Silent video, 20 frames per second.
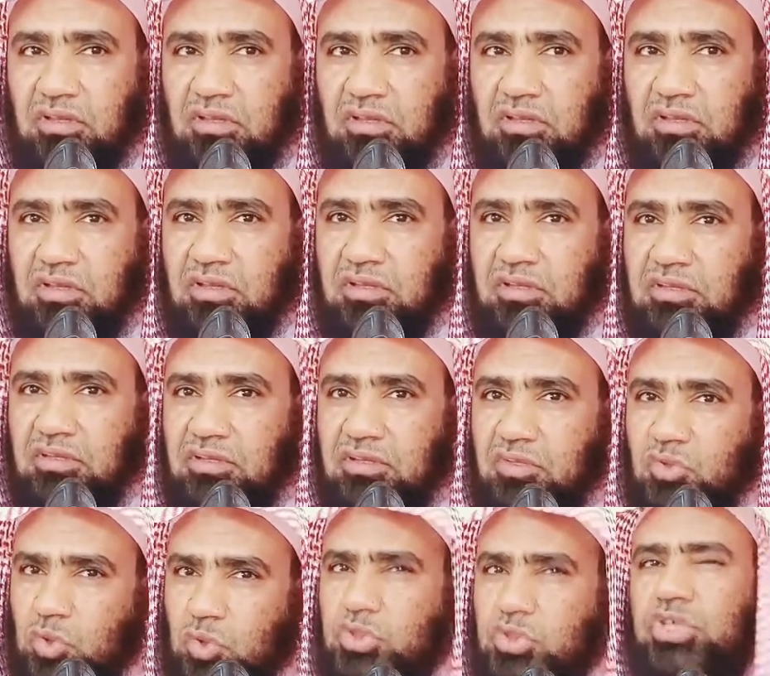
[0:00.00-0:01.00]
آه،
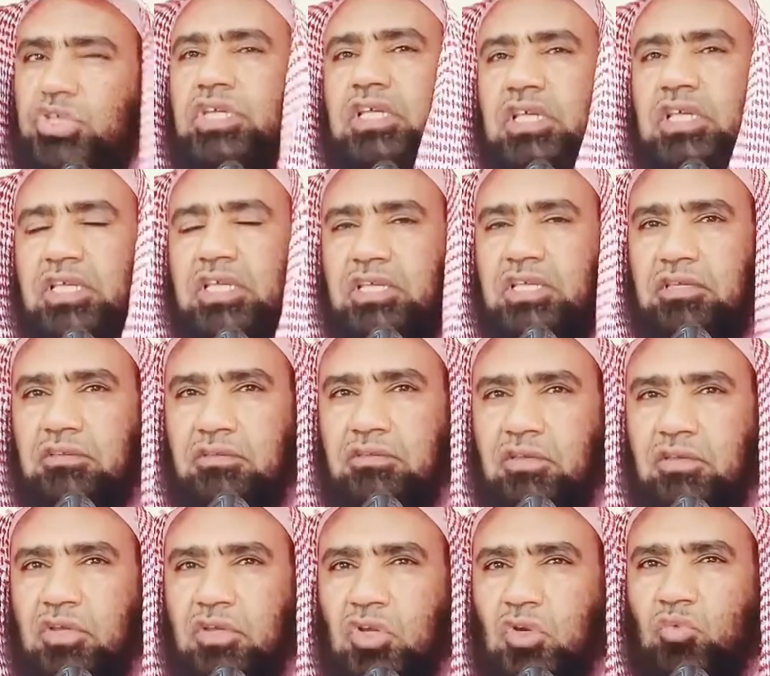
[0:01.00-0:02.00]
تحسن إليه
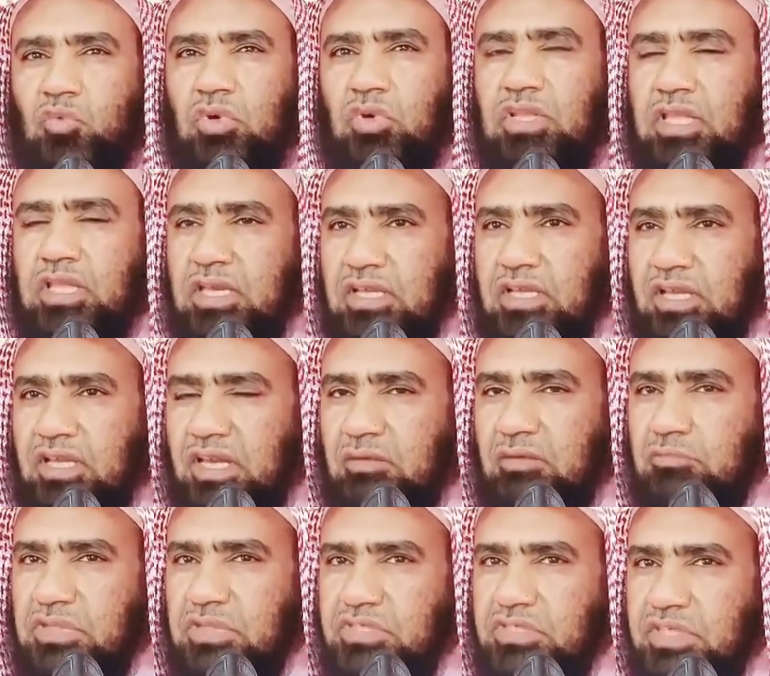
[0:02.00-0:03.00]
ولذلك
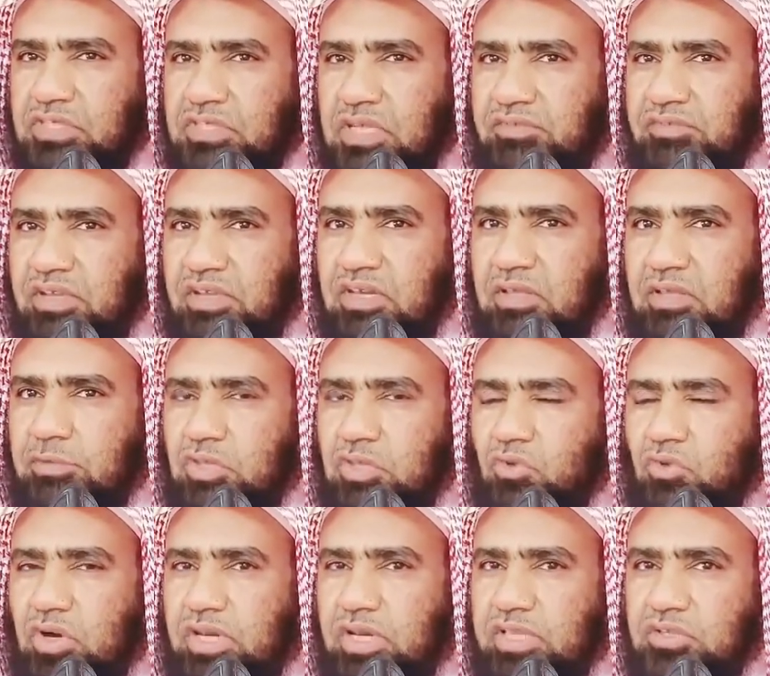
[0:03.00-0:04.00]
لما استسلف
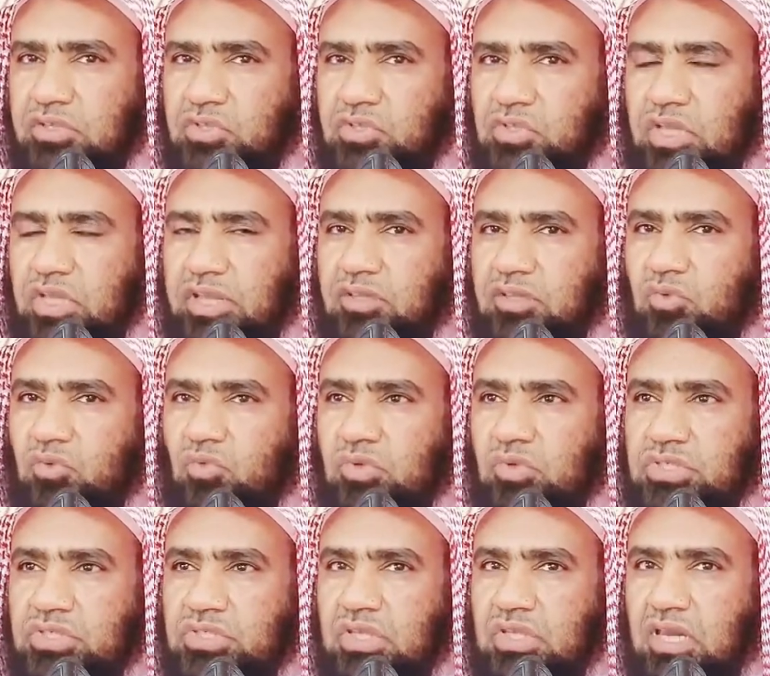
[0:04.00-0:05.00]
النبي عليه الصلاة
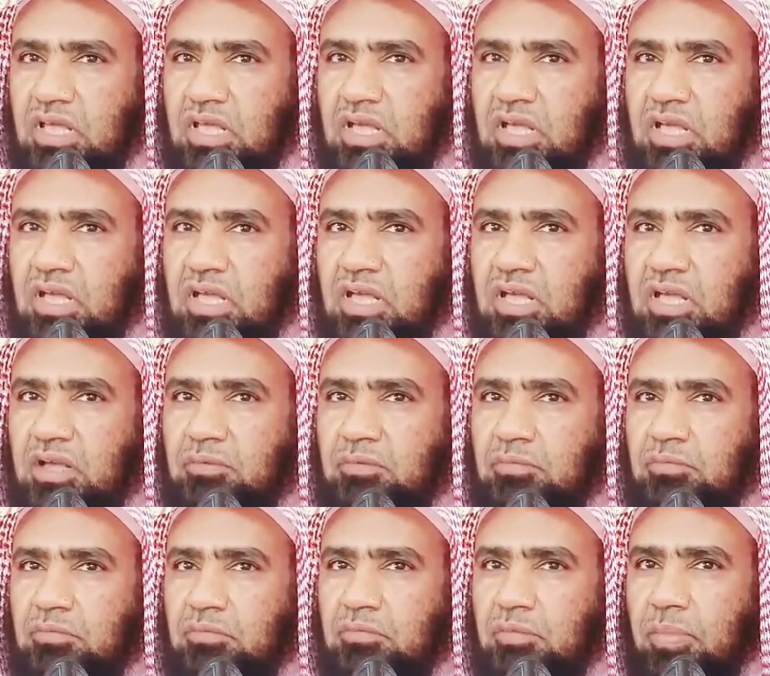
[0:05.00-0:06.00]

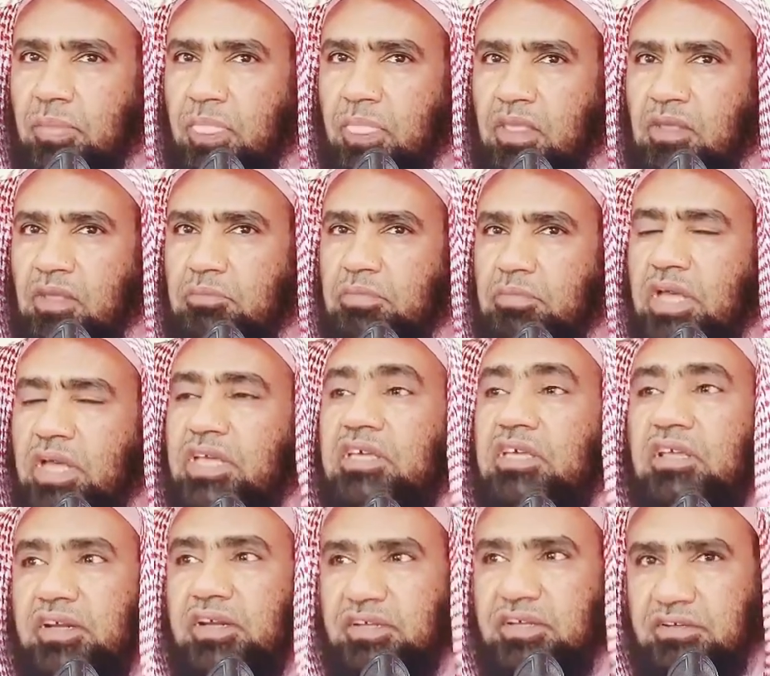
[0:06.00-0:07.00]
والسلام
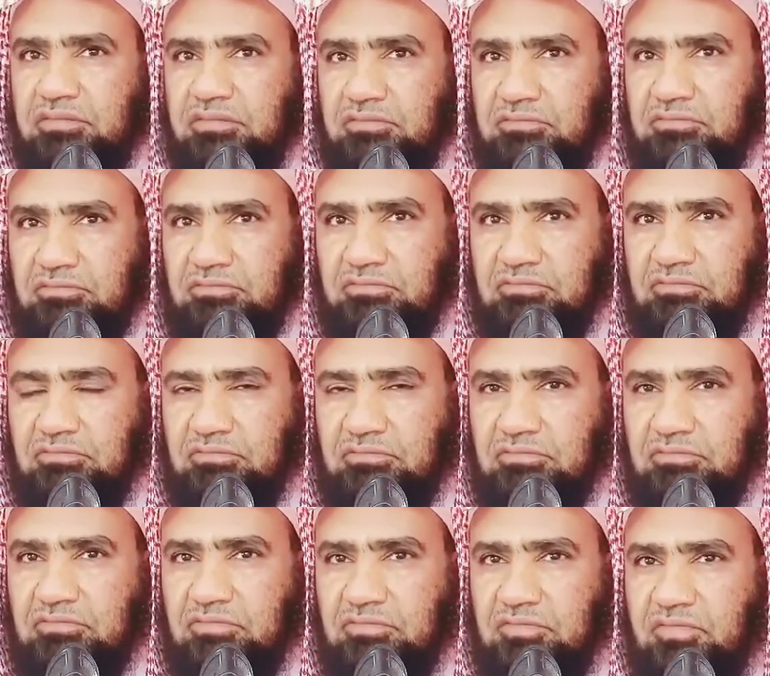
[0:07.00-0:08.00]
بعيرا
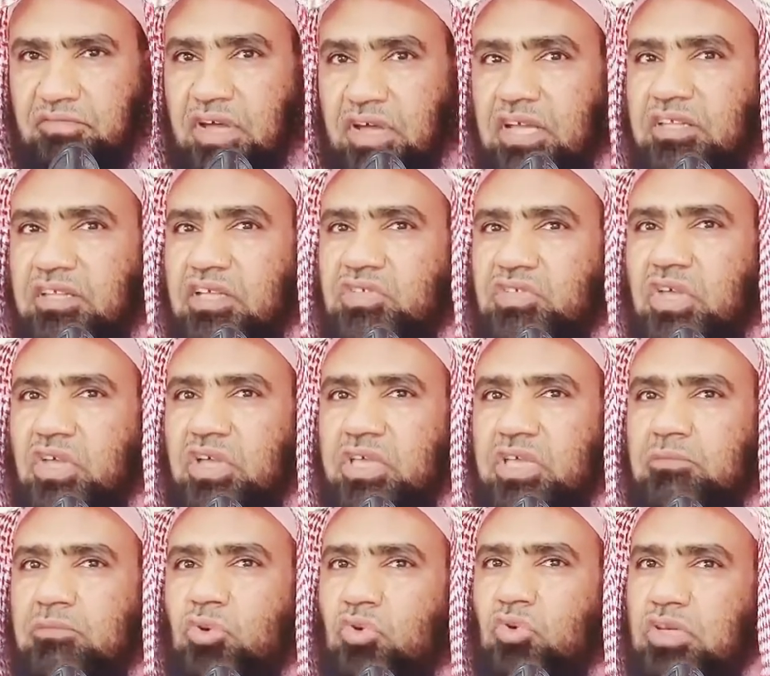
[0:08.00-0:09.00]
فأتى
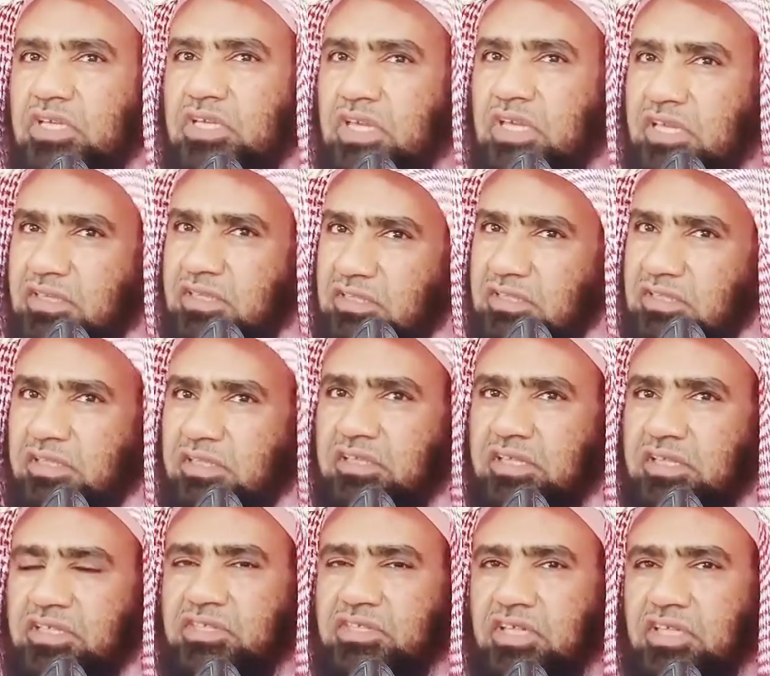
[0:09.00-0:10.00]
صاحبه لكي
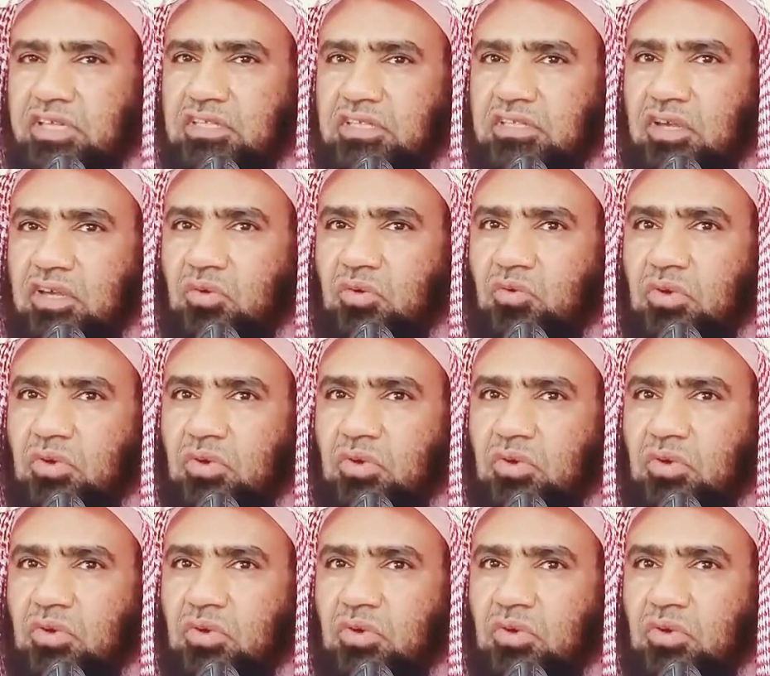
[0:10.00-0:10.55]
يسترده